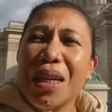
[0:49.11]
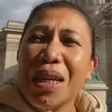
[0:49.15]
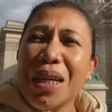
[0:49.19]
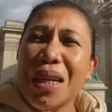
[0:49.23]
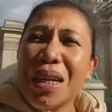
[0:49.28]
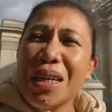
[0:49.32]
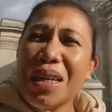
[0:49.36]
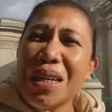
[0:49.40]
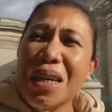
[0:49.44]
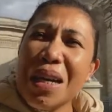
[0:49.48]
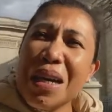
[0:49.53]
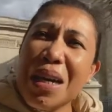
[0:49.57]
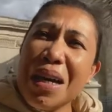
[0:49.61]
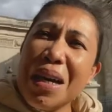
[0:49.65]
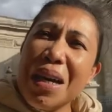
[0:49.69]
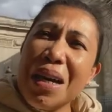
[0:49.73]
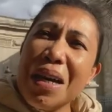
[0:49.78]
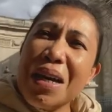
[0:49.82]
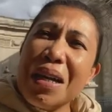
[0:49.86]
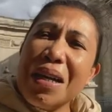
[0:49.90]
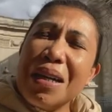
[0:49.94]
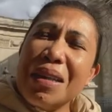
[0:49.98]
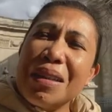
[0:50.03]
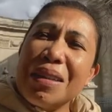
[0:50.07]

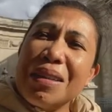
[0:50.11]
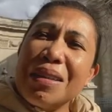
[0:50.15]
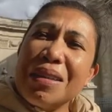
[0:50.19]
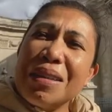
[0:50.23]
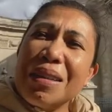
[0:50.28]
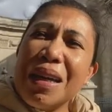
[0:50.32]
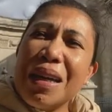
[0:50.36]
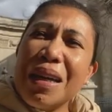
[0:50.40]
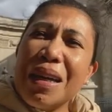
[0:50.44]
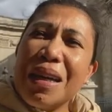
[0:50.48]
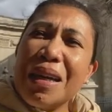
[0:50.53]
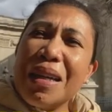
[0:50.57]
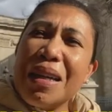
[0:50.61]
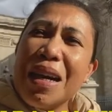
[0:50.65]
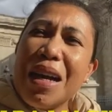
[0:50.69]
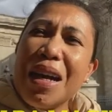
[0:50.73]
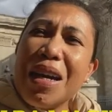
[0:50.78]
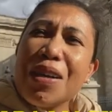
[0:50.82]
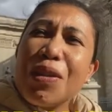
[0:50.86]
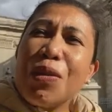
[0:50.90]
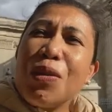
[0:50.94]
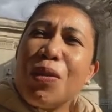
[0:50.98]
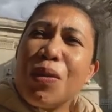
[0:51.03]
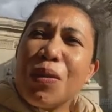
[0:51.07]
kaya
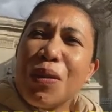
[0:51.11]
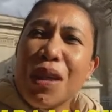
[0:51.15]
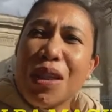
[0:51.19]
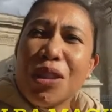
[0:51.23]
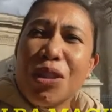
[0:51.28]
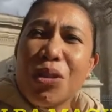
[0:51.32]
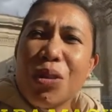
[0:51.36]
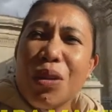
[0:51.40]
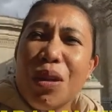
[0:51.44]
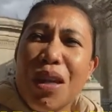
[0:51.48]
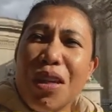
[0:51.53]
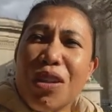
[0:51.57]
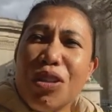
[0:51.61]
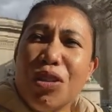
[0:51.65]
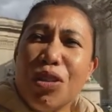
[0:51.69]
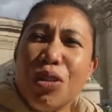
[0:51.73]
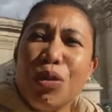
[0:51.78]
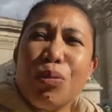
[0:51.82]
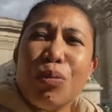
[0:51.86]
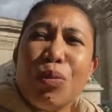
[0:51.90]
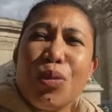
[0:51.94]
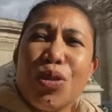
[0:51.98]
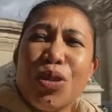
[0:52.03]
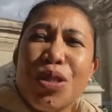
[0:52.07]
talagang
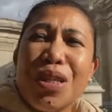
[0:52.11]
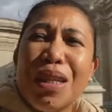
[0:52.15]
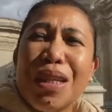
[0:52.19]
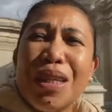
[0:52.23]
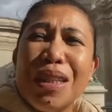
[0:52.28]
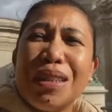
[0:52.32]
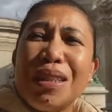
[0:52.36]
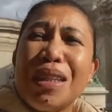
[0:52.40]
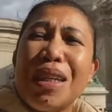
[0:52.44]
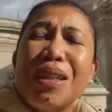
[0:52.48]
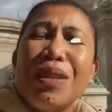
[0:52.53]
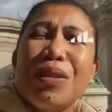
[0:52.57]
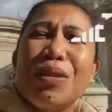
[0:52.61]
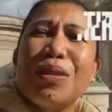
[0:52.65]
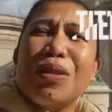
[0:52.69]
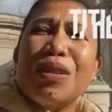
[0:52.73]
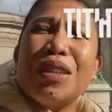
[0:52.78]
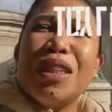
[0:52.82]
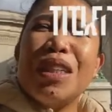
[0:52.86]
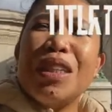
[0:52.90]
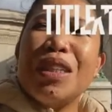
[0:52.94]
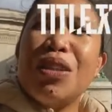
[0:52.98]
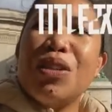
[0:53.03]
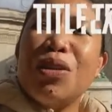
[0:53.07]
congratulations po sa nagtanong
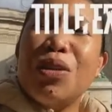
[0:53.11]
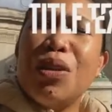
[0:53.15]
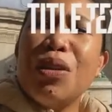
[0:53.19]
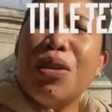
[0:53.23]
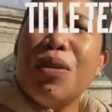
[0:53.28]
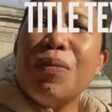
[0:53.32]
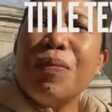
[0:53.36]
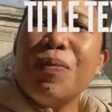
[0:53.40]
dito